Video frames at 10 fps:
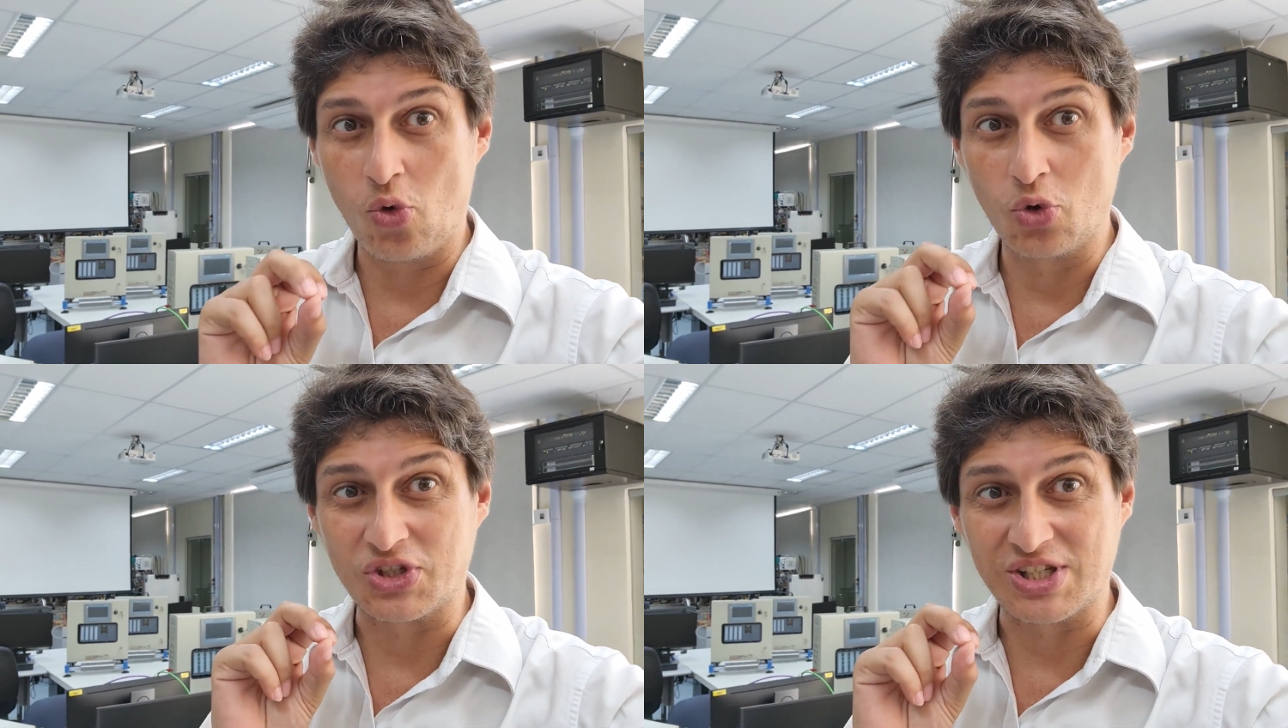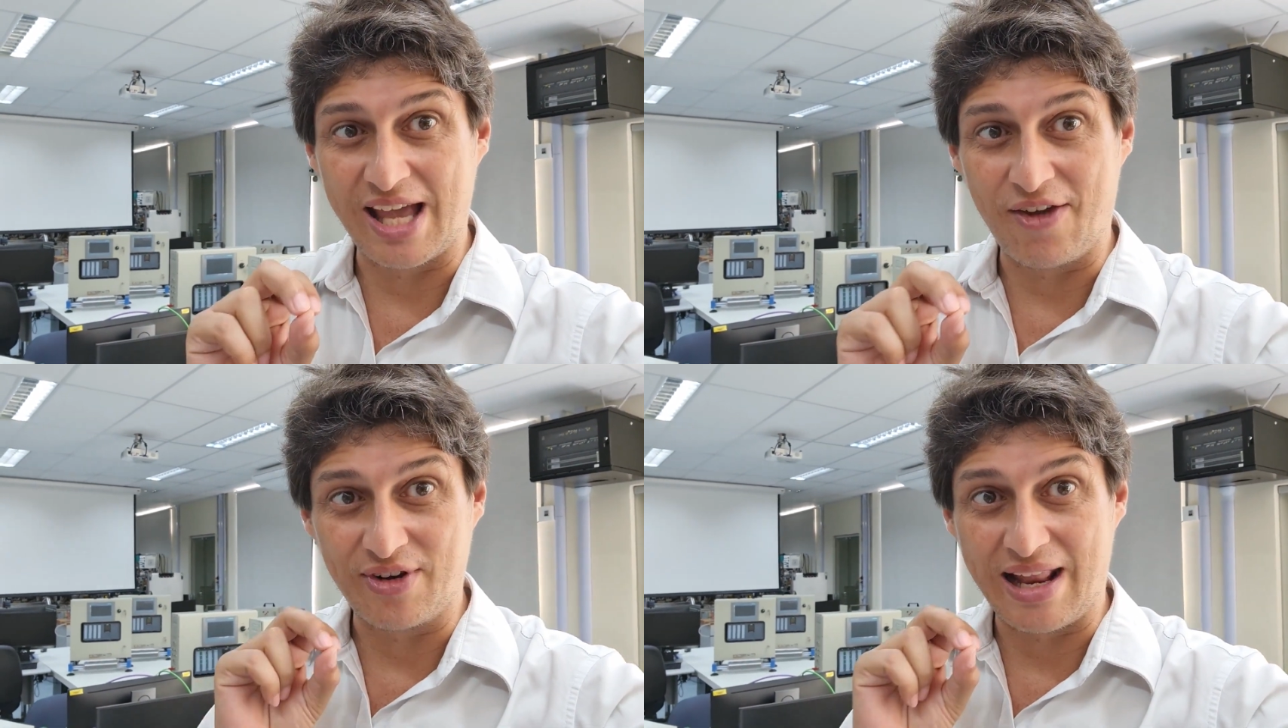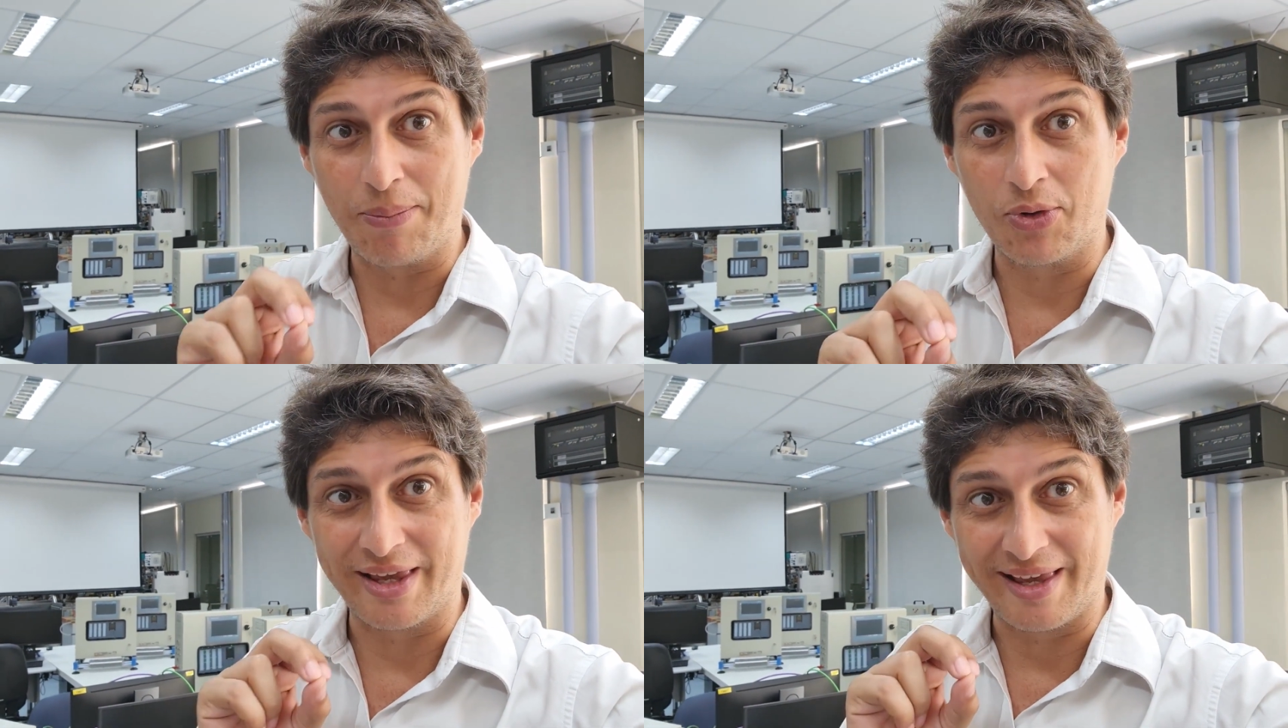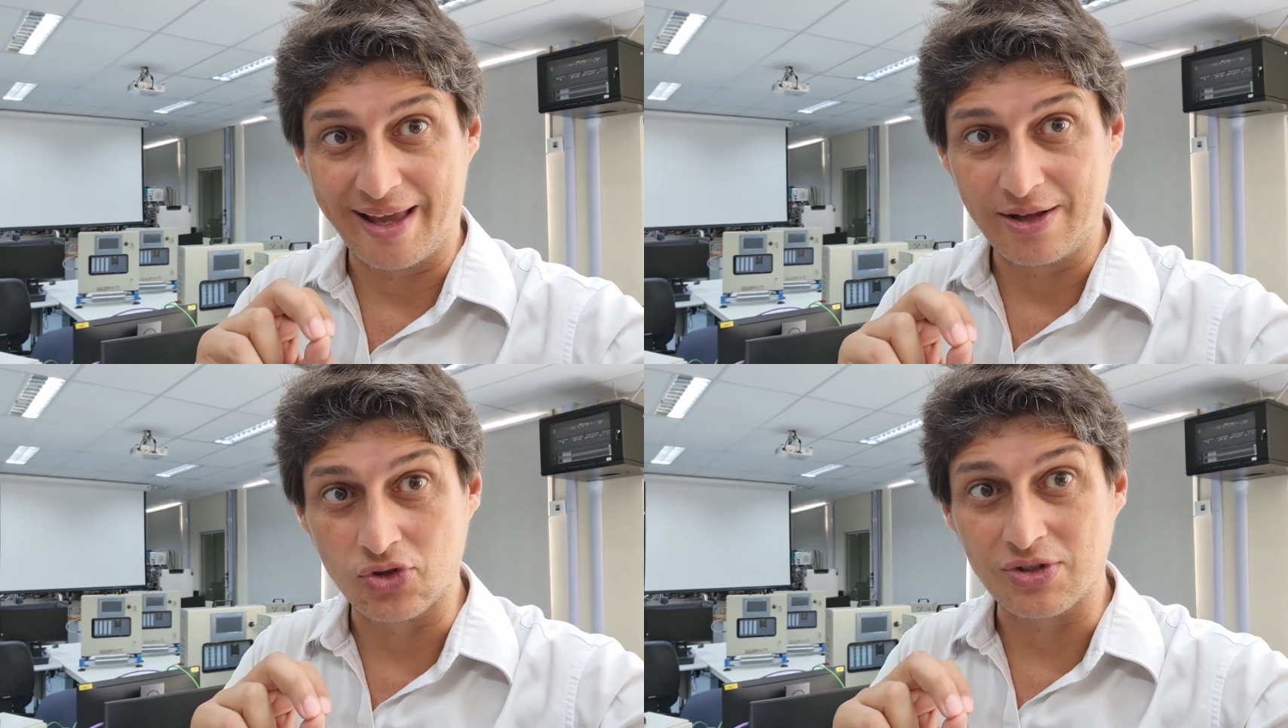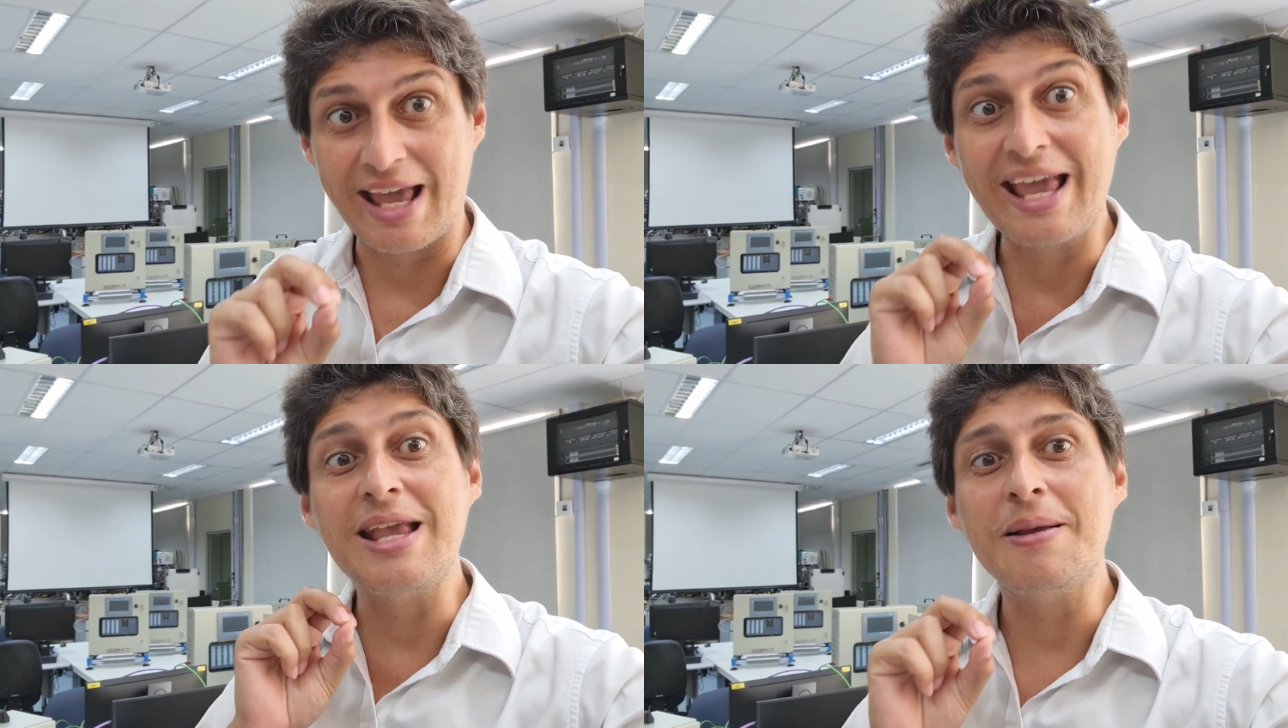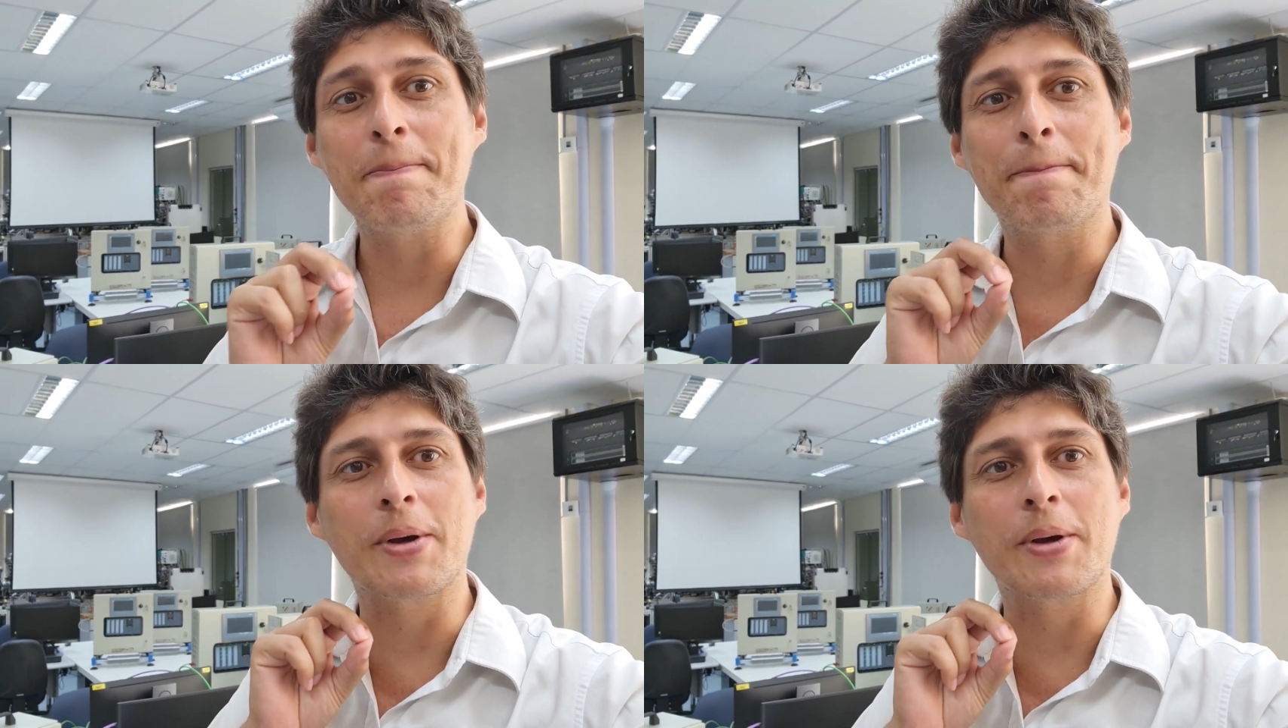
o CFW500 em